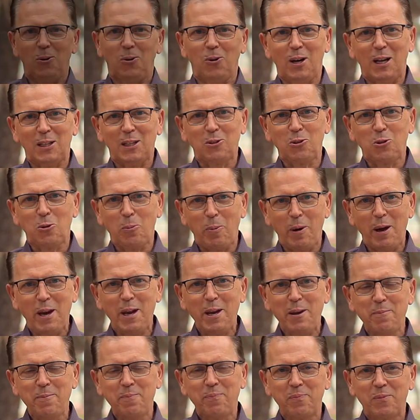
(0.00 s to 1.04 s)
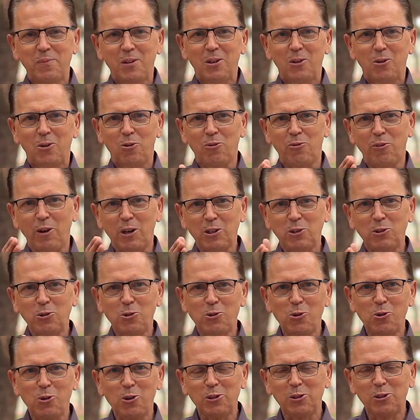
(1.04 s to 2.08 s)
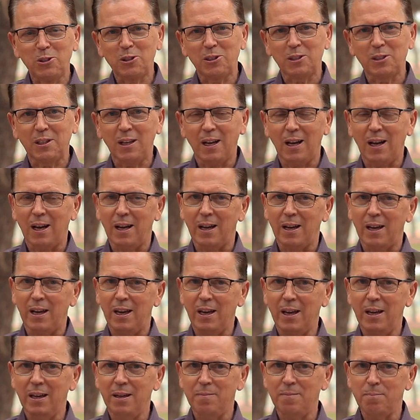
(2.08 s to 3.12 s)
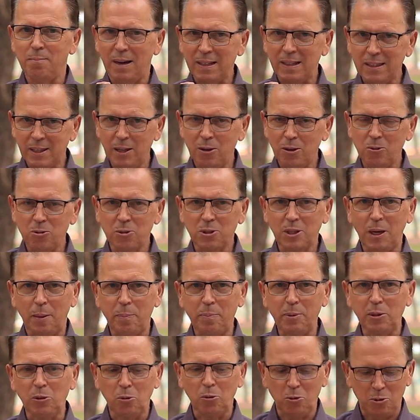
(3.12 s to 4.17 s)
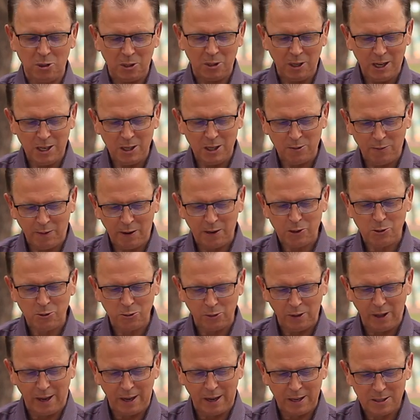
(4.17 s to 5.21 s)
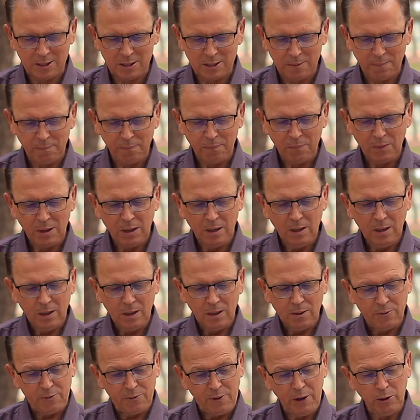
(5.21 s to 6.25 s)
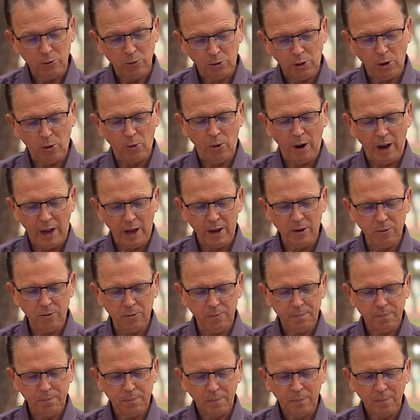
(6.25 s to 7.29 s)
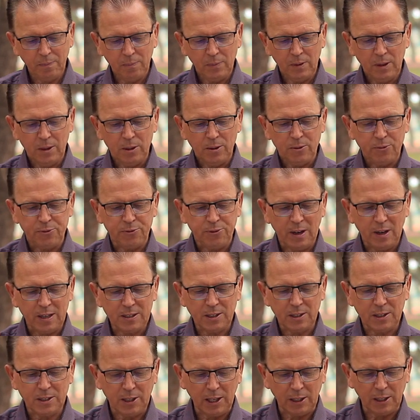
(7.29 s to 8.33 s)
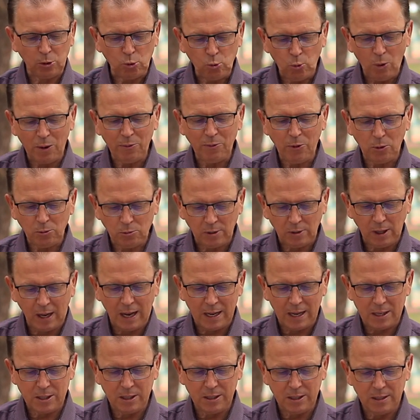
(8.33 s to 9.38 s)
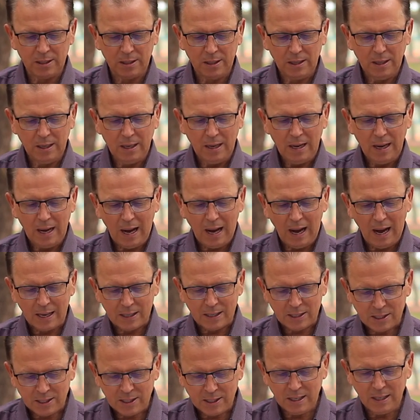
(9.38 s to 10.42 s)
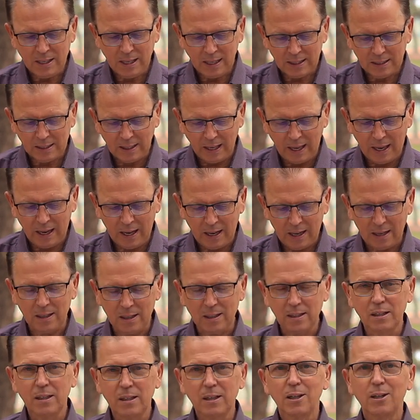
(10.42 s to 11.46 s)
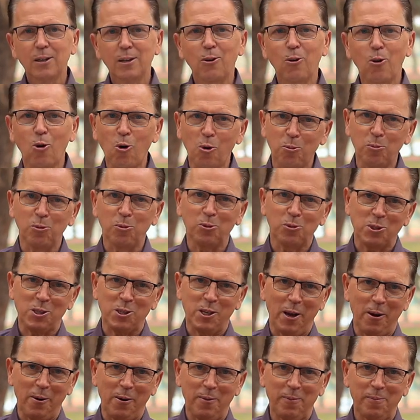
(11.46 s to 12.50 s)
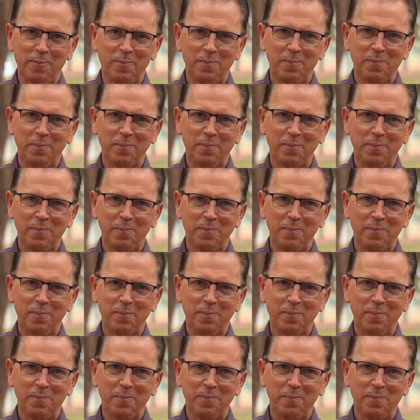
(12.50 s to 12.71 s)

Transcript: Olá, tudo bem? O verso de hoje está em Mateus capítulo 6, verso 10. Venha o teu reino, faça-se a tua vontade, assim na terra como no céu.